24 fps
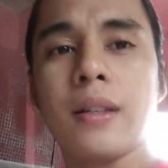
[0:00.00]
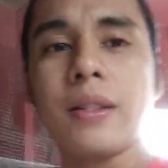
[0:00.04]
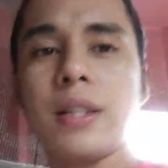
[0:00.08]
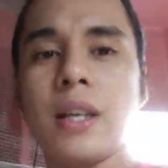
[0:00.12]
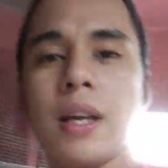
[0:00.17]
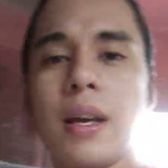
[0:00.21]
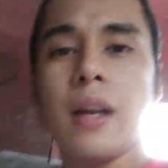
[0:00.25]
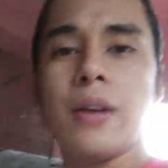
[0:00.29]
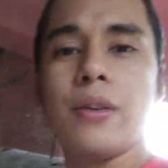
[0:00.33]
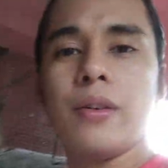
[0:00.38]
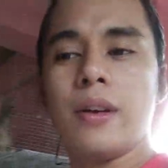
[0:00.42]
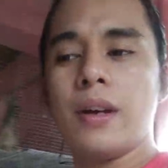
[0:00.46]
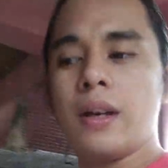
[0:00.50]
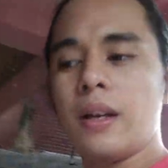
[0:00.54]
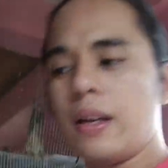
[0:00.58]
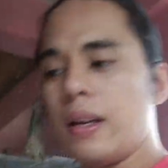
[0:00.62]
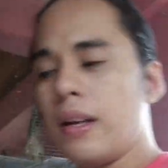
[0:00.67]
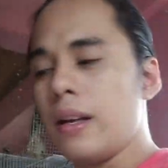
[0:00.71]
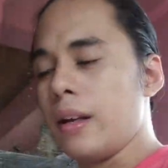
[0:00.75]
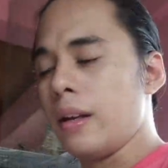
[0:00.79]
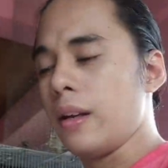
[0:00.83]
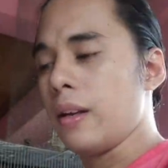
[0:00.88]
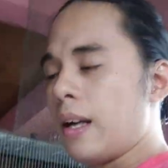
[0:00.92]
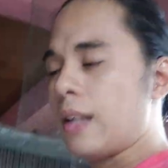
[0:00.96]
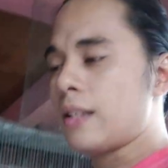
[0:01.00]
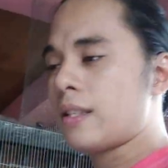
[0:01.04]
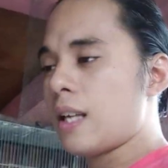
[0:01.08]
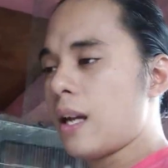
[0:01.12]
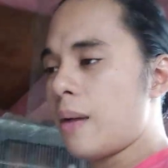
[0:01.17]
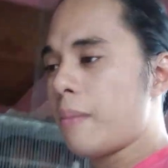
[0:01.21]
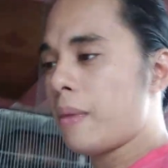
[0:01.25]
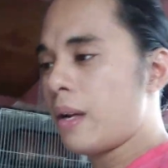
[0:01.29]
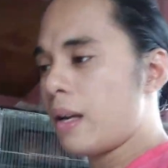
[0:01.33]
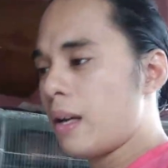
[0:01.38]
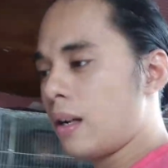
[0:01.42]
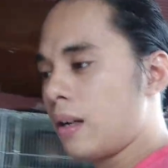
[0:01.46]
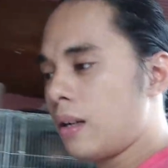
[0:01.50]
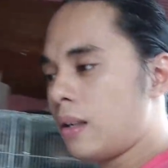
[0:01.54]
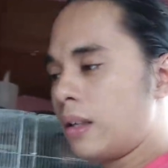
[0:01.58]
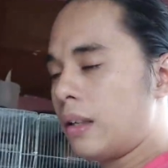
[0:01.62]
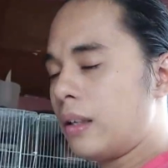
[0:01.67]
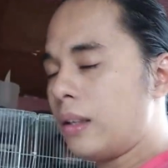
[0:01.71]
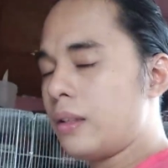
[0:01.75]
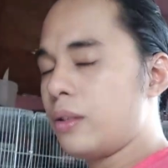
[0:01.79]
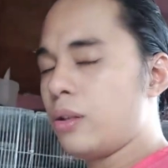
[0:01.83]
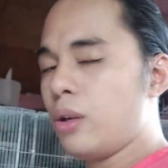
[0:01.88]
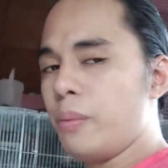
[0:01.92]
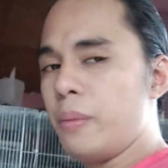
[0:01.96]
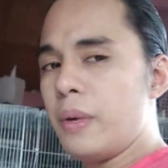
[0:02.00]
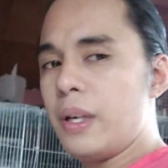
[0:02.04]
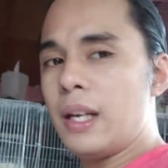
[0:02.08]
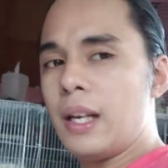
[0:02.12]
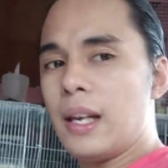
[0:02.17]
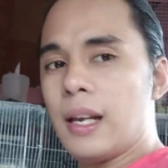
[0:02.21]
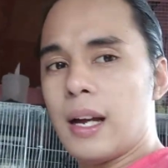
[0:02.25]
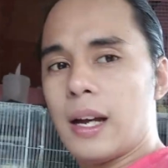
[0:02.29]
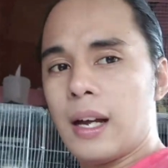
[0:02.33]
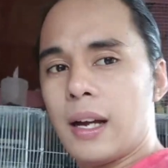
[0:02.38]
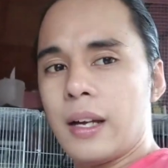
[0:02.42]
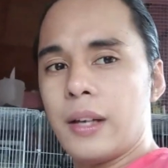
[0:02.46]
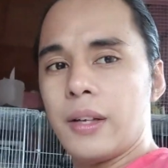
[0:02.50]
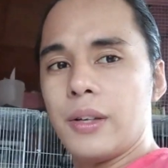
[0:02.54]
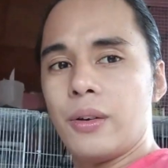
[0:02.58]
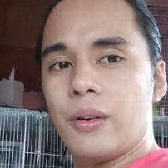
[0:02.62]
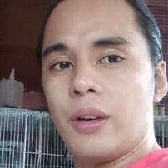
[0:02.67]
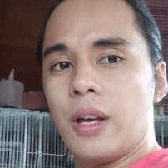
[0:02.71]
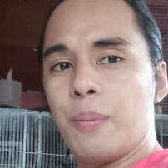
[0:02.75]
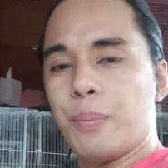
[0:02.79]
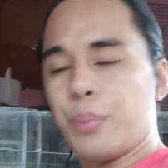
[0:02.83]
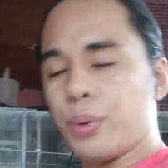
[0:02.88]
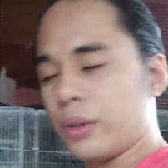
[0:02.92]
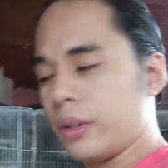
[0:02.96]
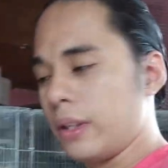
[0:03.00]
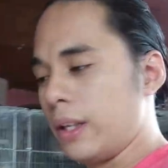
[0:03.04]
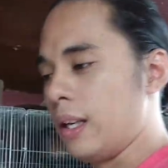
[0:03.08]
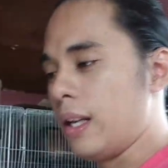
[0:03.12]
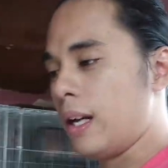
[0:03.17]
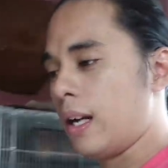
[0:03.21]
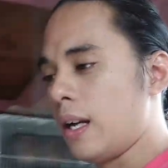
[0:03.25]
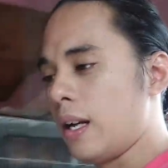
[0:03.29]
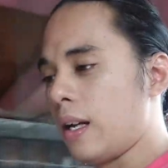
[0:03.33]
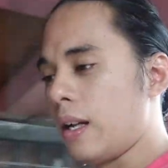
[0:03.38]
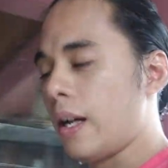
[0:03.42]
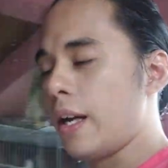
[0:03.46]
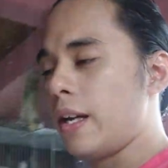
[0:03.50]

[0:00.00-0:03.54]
Kasi ano yan eh, kasama ng dumi nila, yung ipot nila.